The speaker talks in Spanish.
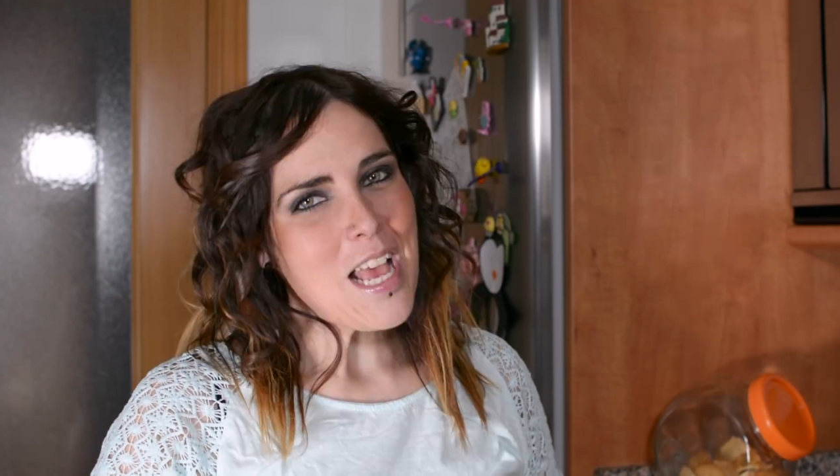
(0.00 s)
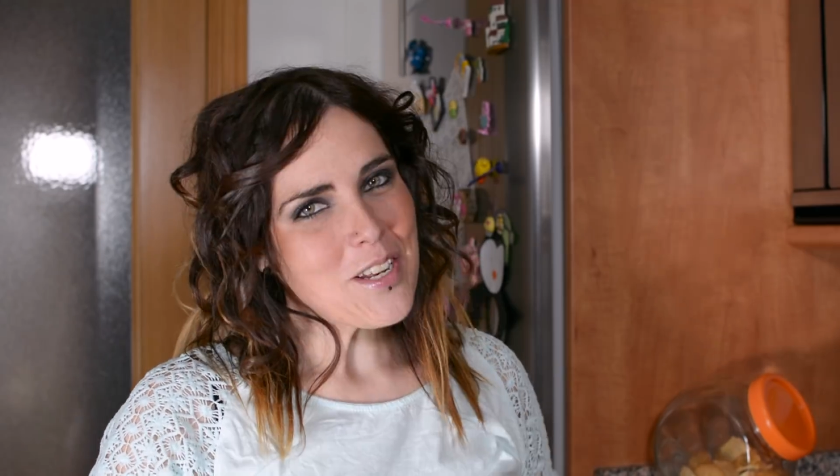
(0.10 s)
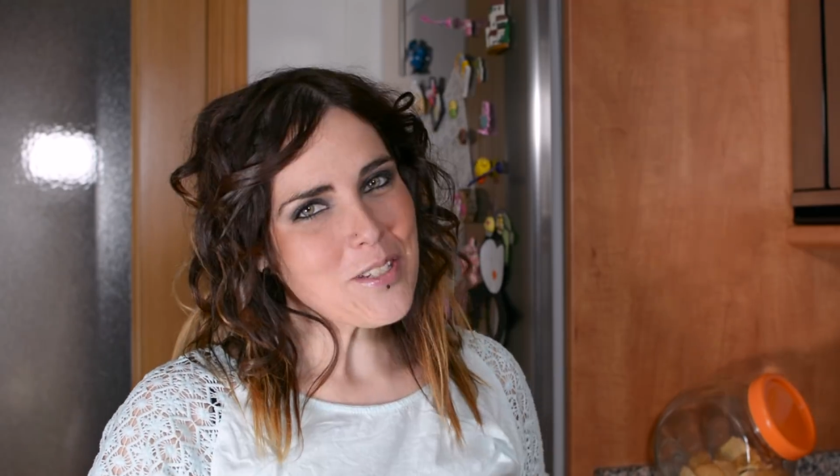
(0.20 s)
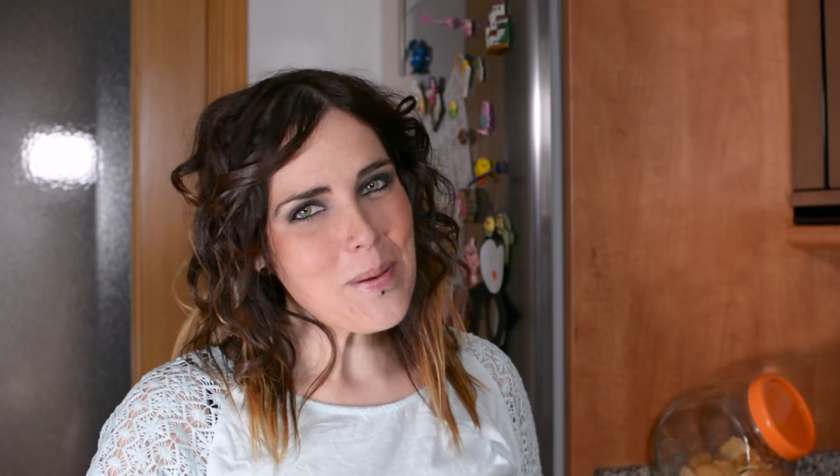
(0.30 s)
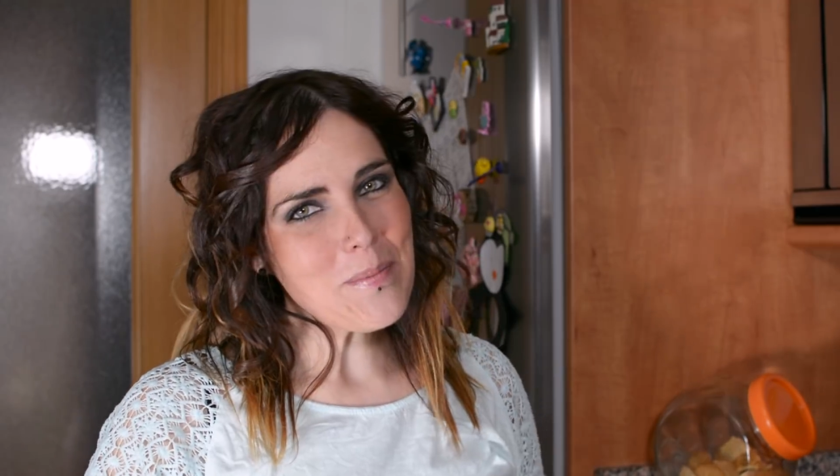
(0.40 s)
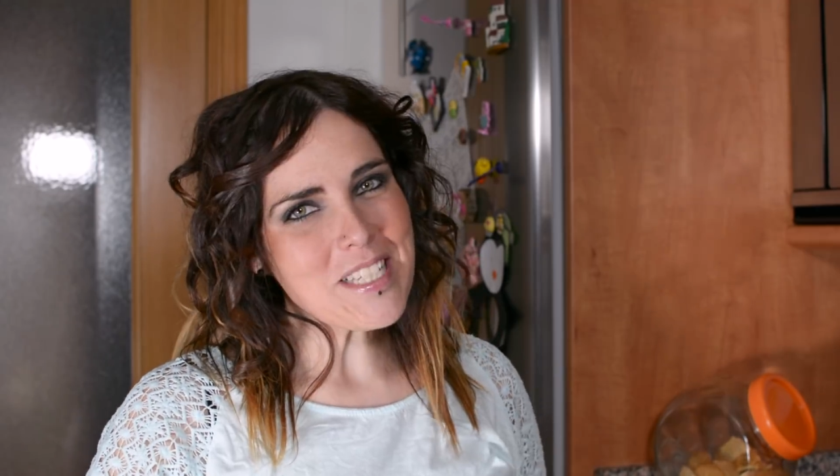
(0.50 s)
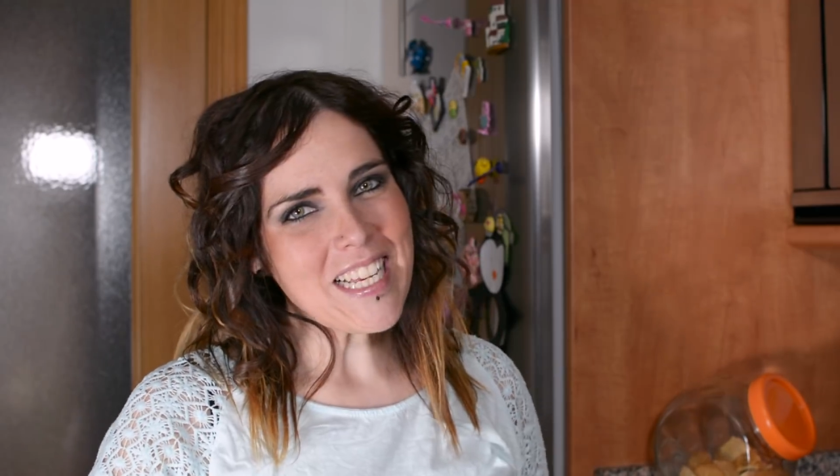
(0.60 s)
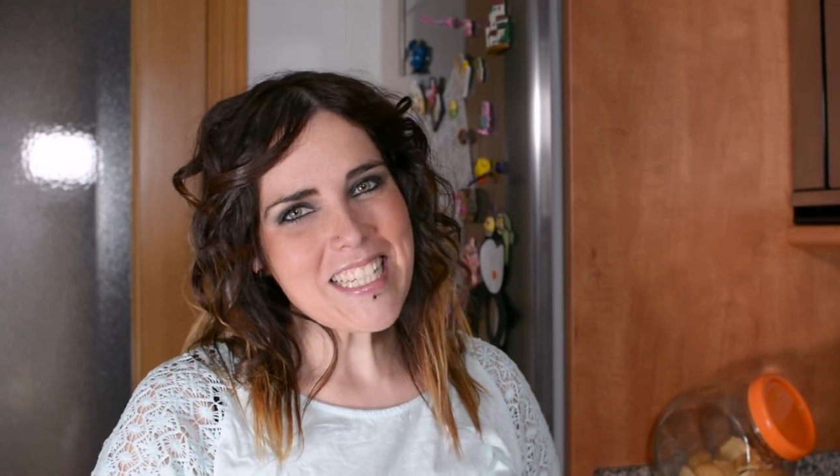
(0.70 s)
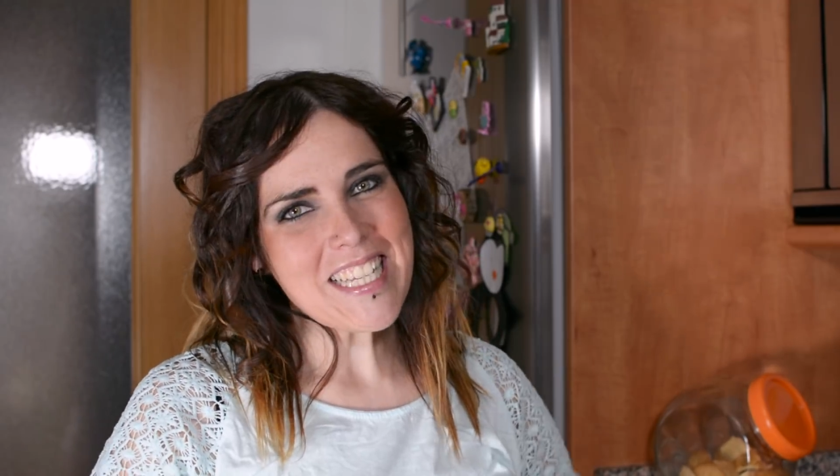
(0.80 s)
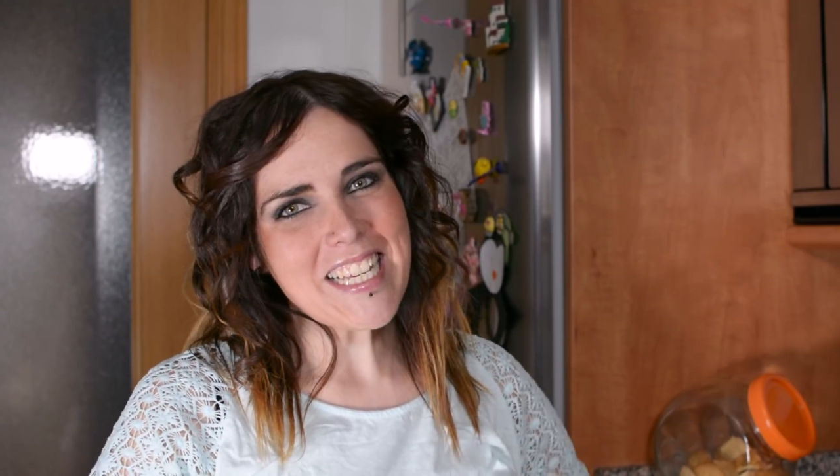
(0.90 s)
Nos vemos
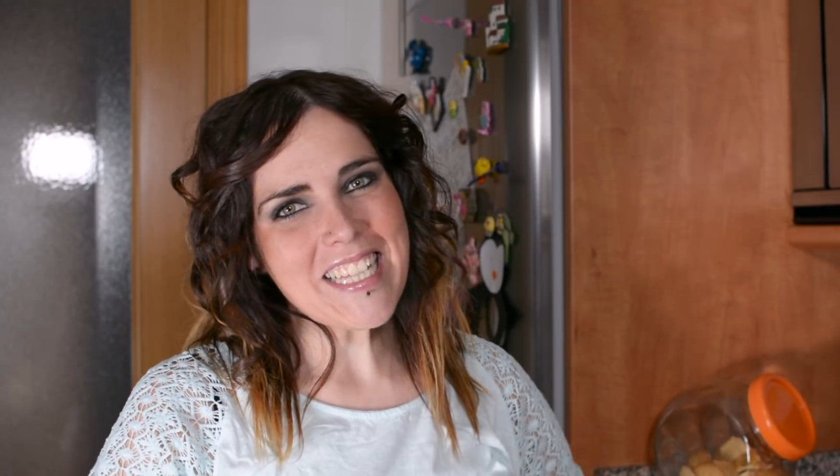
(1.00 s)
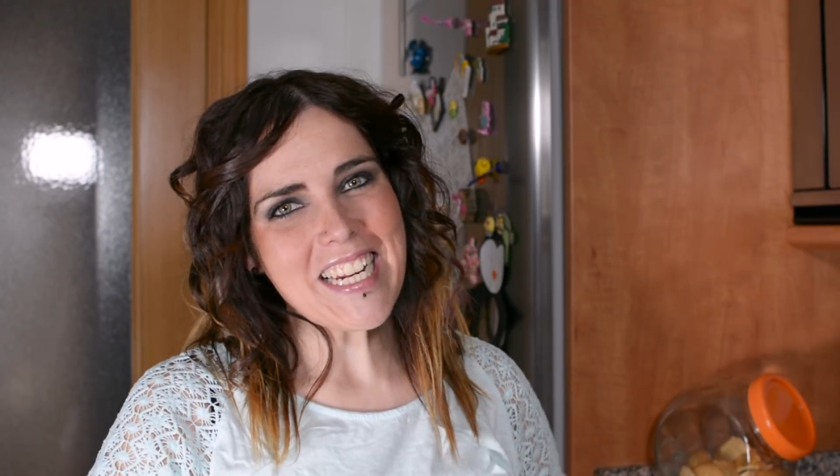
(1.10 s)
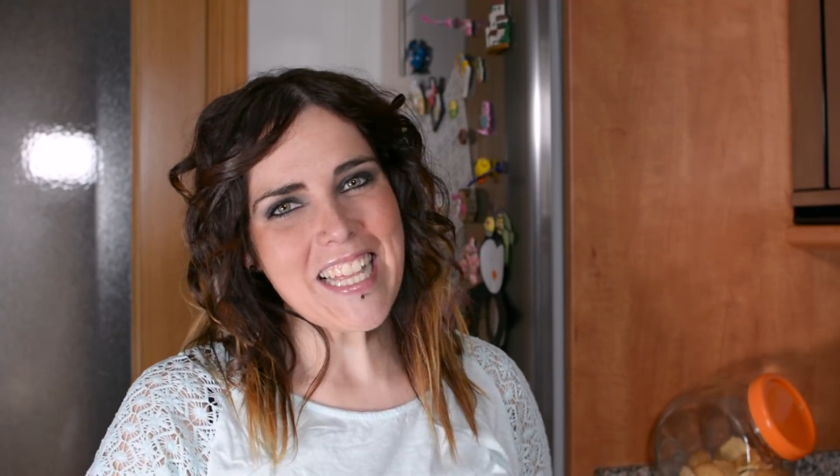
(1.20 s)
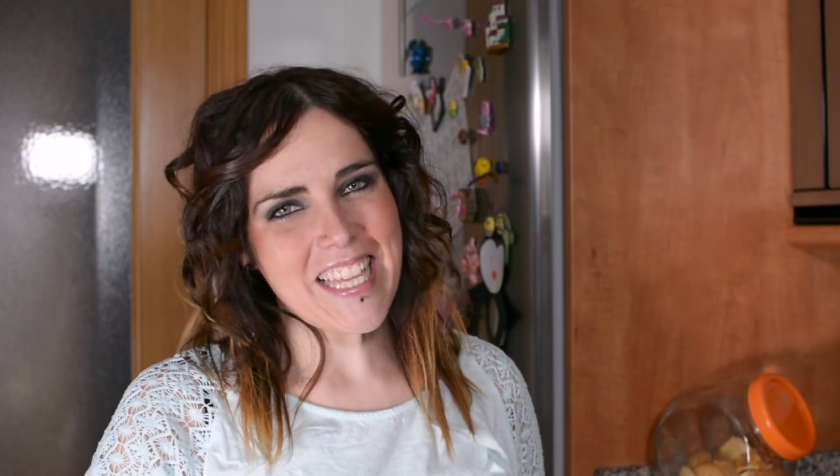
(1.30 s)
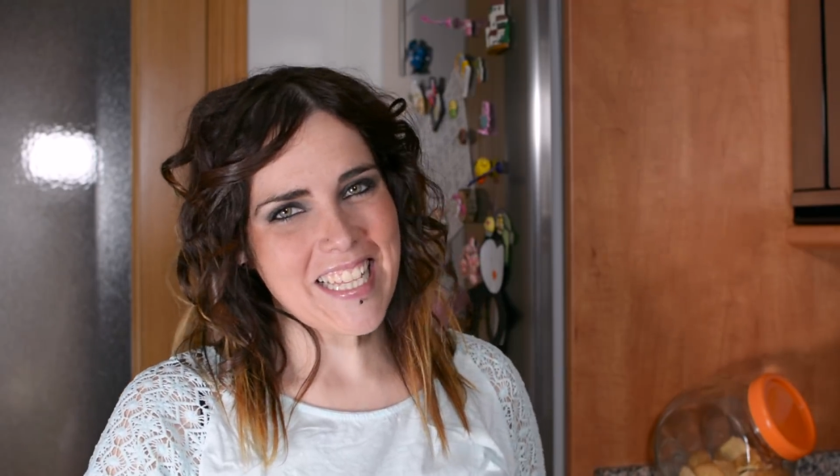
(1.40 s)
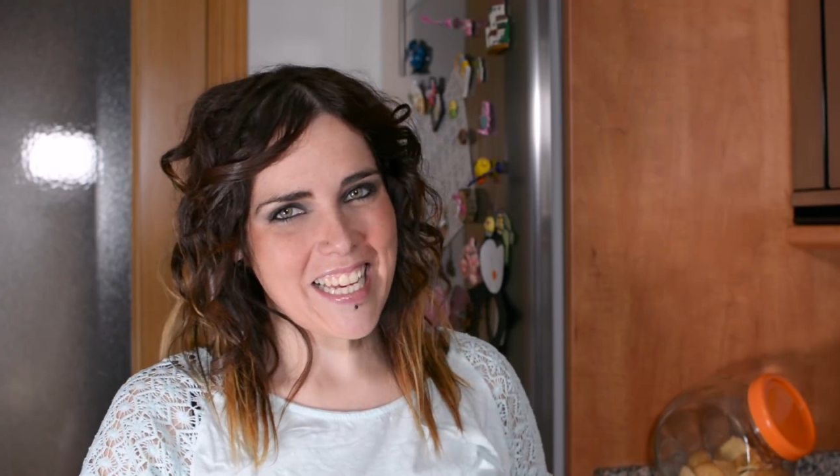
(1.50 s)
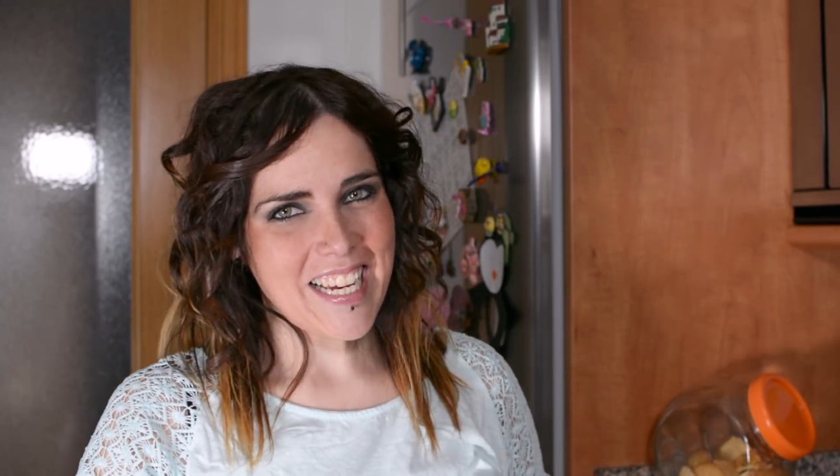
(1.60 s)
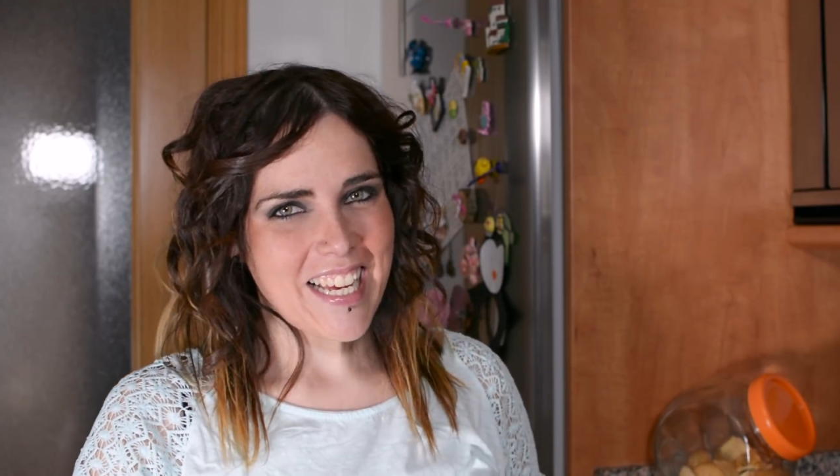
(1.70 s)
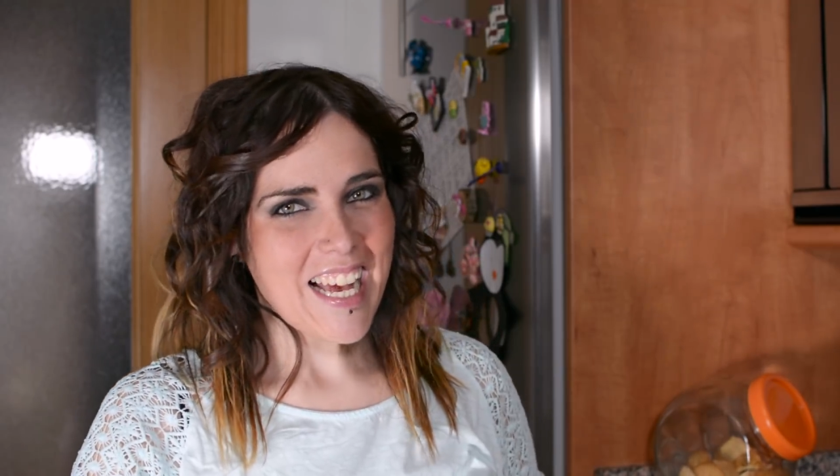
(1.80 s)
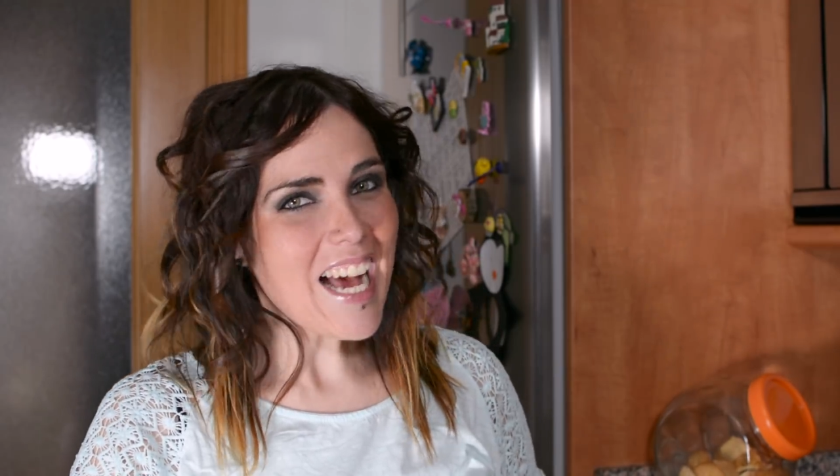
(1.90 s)
en la siguiente receta.
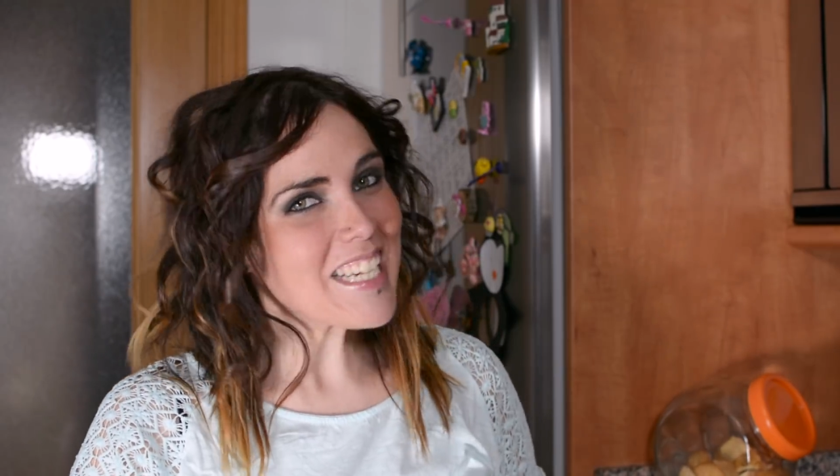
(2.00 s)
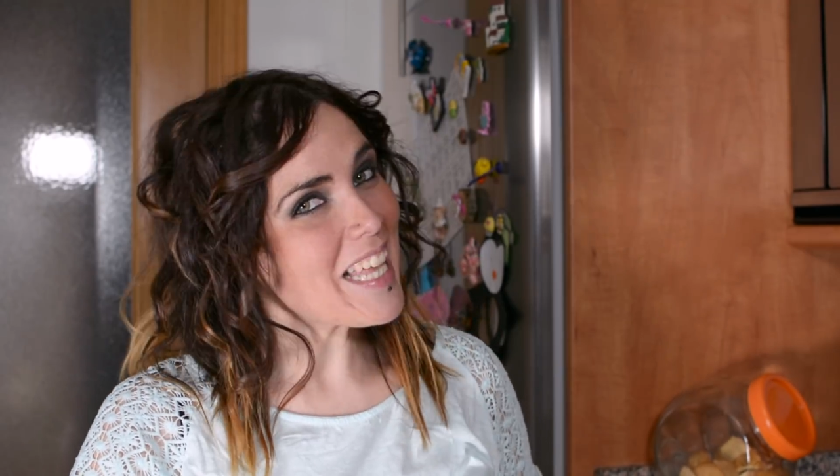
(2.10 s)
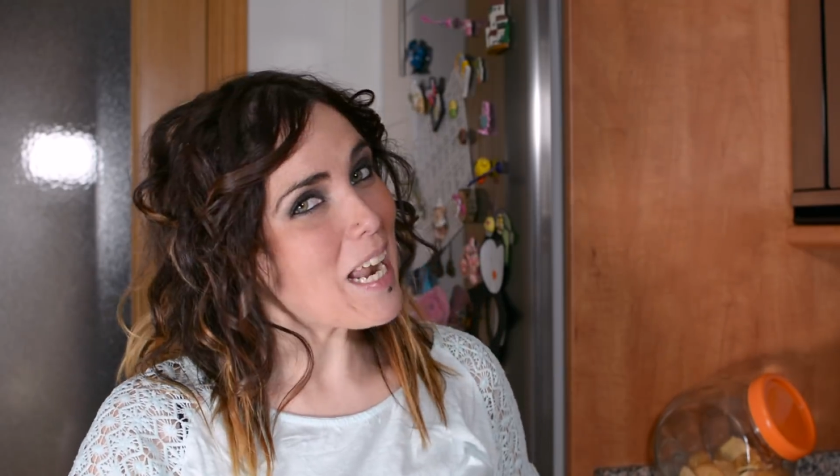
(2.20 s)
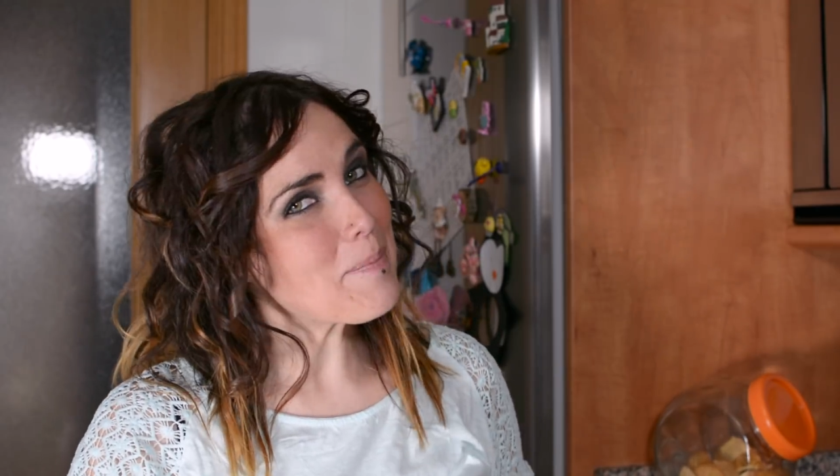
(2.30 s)
¡Hasta la